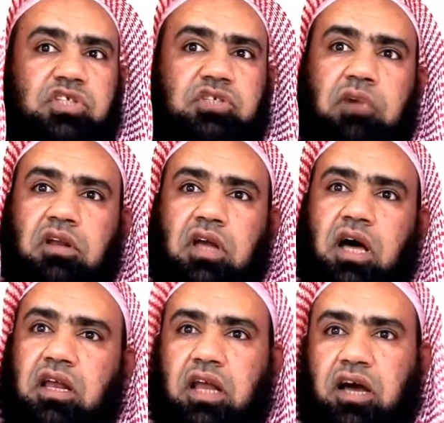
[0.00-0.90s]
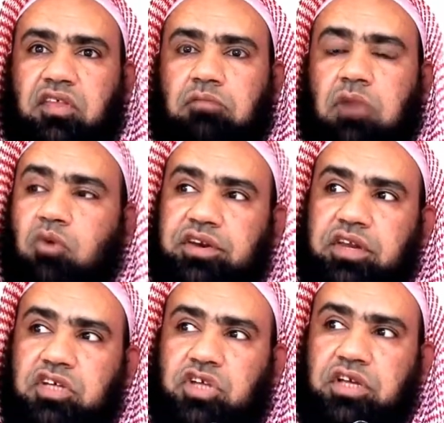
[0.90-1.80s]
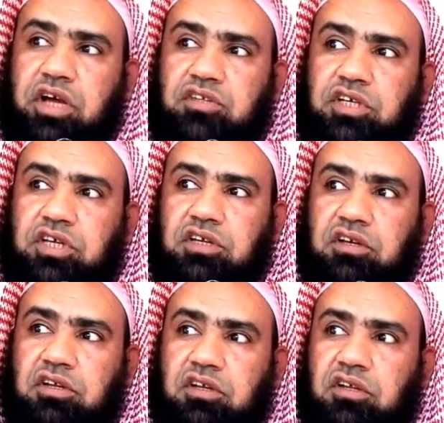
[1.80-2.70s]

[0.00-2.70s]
اسم الله الأعظم أو أن الشياطين